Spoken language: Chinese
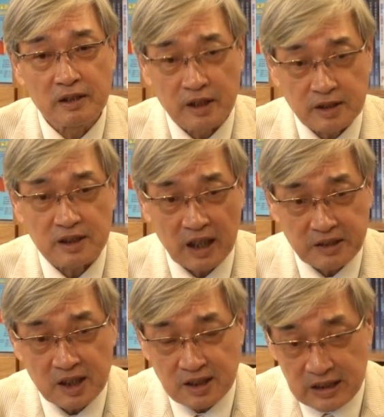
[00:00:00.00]
可是蒋
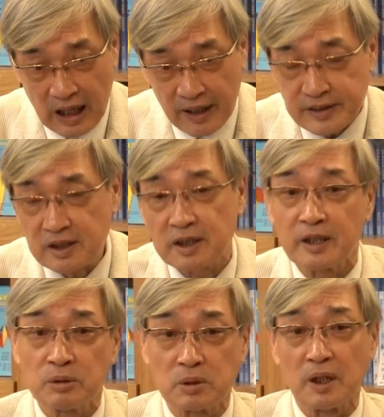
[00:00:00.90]
介石他还是介
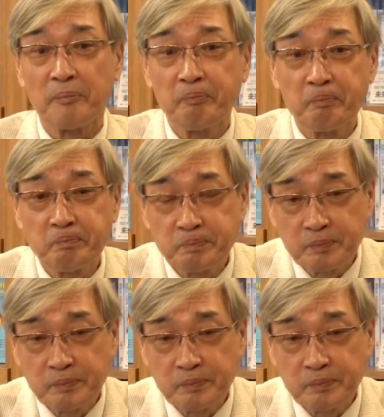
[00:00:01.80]
入了，